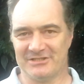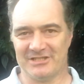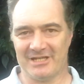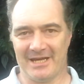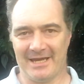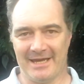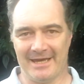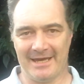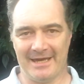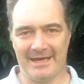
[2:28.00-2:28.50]

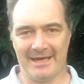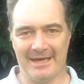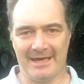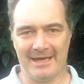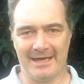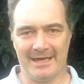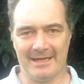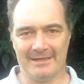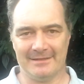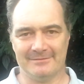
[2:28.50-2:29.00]

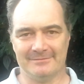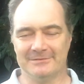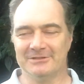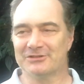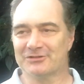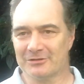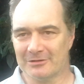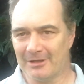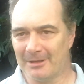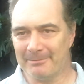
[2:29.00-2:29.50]
c'è, io
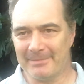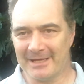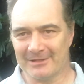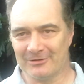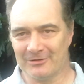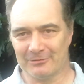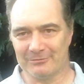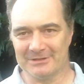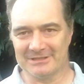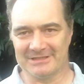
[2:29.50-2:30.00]
sono
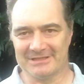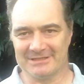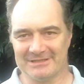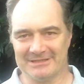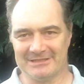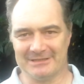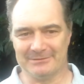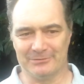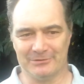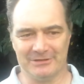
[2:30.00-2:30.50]
aperto a
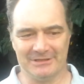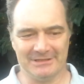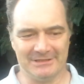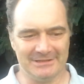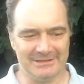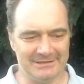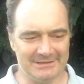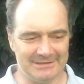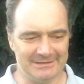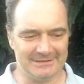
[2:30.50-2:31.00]
qualsiasi ah. tipo di,
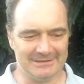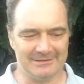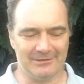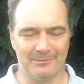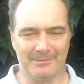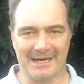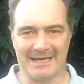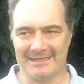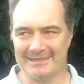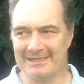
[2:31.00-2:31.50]
di
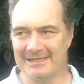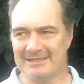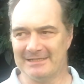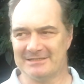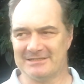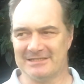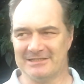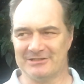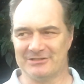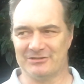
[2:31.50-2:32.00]
domanda, nel
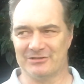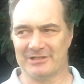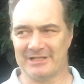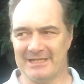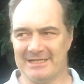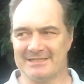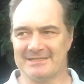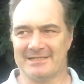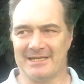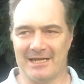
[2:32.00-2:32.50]
senso
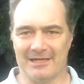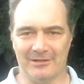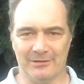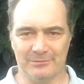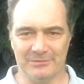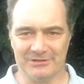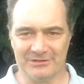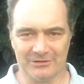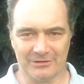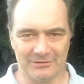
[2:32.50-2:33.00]
che se hanno
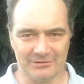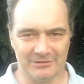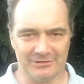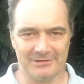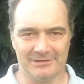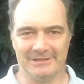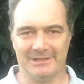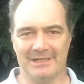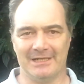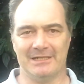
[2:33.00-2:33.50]
bisogno
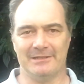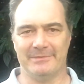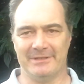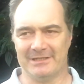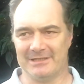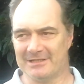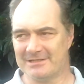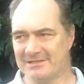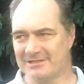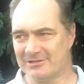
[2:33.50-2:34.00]
di
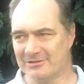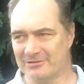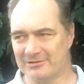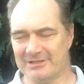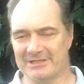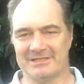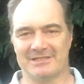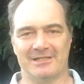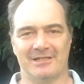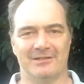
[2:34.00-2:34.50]

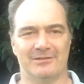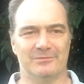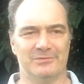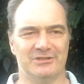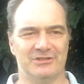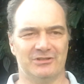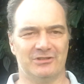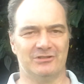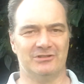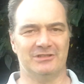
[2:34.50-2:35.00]
alimentazione, se hanno bisogno
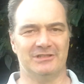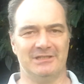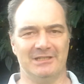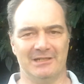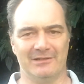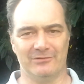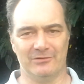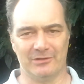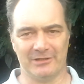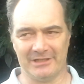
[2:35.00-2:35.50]
bisogno di
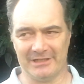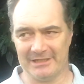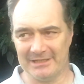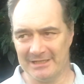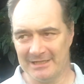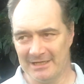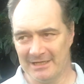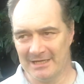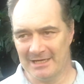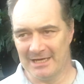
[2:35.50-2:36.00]
lavori
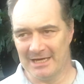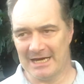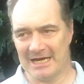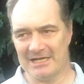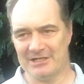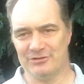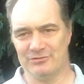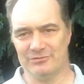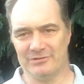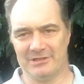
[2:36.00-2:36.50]

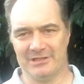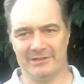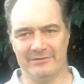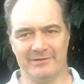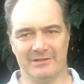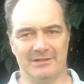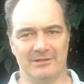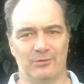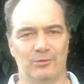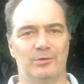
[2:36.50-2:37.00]
aggiuntivi
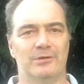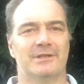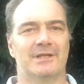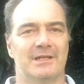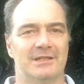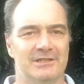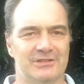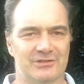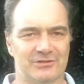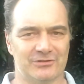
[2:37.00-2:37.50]
oltre
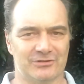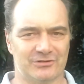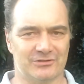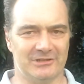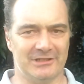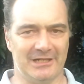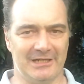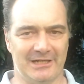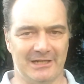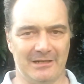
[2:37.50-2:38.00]
al discorso
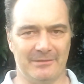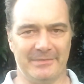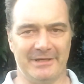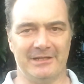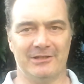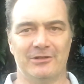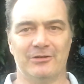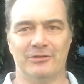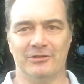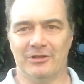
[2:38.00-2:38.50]
di anche perché
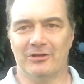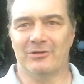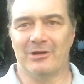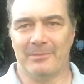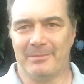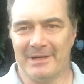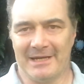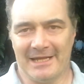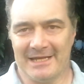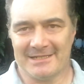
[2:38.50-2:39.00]
tu hai una, una
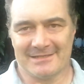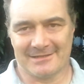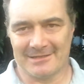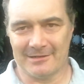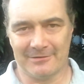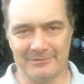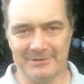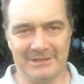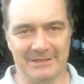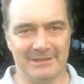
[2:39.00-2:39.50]
palestra,
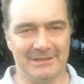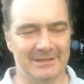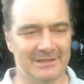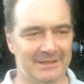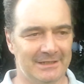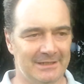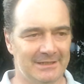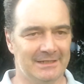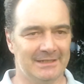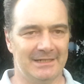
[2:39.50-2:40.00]
palestra esatto
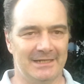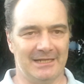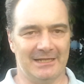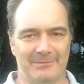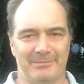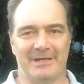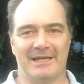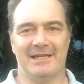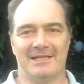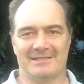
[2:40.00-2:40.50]
perfetto
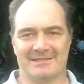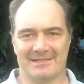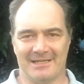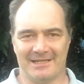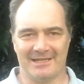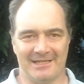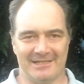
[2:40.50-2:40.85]
la palestra